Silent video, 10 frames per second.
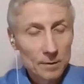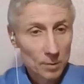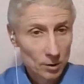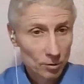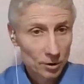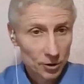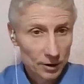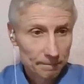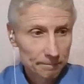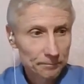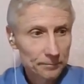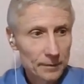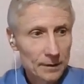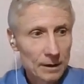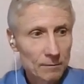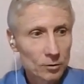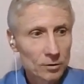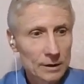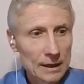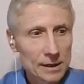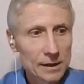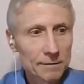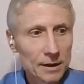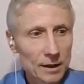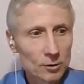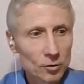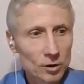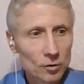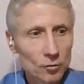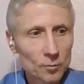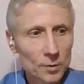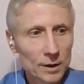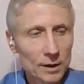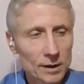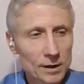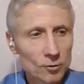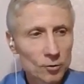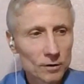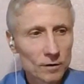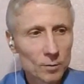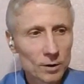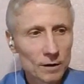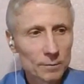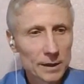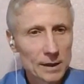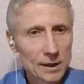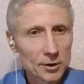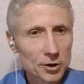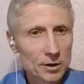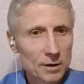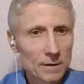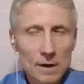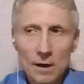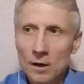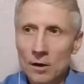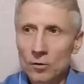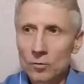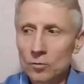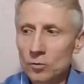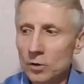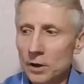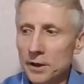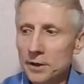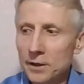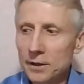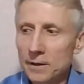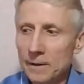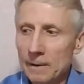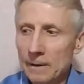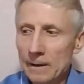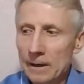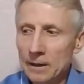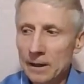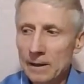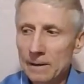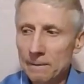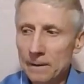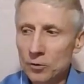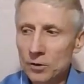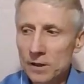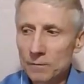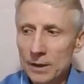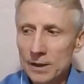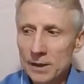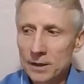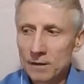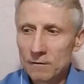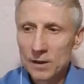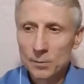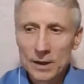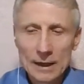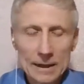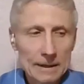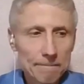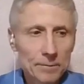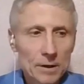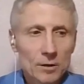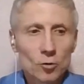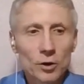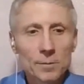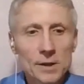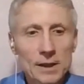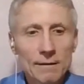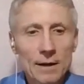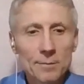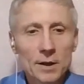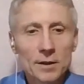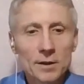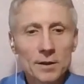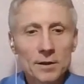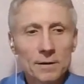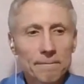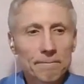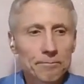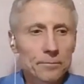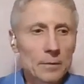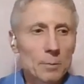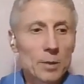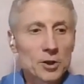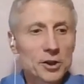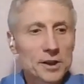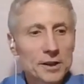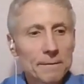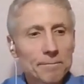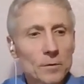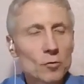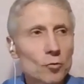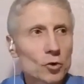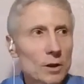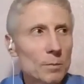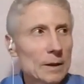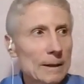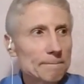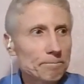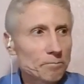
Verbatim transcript: пятерочка. Да, вот та цифра, которая у Михаила Задорнова была в предназначении, у Риты она находится в показателе воспитания. Другими словами, ей по жизни нужно было